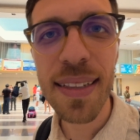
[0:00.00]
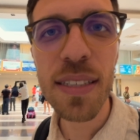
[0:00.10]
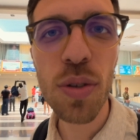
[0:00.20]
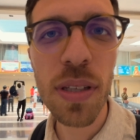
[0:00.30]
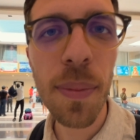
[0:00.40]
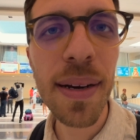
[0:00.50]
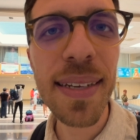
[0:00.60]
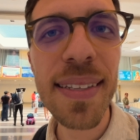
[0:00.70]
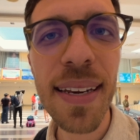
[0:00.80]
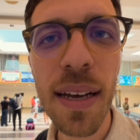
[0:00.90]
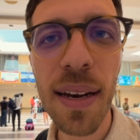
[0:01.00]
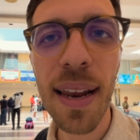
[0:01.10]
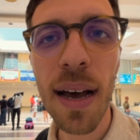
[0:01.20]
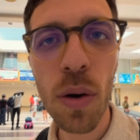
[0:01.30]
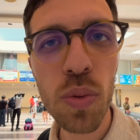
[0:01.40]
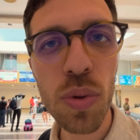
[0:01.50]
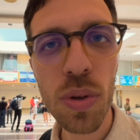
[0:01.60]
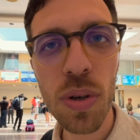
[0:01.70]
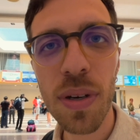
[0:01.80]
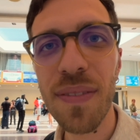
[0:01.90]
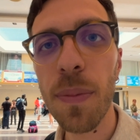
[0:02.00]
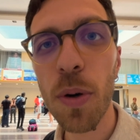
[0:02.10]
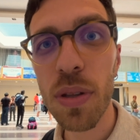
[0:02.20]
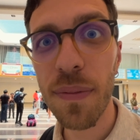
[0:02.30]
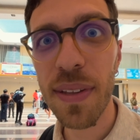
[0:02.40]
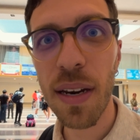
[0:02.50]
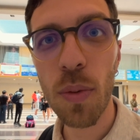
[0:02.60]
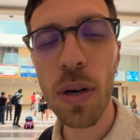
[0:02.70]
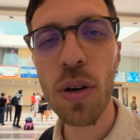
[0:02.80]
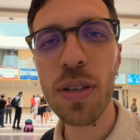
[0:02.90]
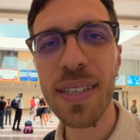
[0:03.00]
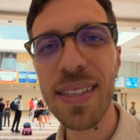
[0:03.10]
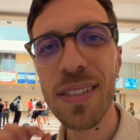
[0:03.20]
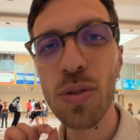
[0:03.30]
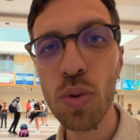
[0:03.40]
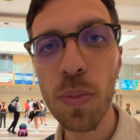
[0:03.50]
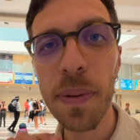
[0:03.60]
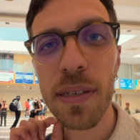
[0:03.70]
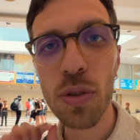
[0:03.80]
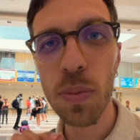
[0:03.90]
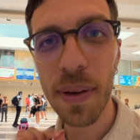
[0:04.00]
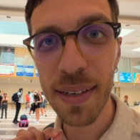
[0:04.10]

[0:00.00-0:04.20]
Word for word: adesso andiamo a ritirare l'auto e vi porto a vedere qualcosa di super super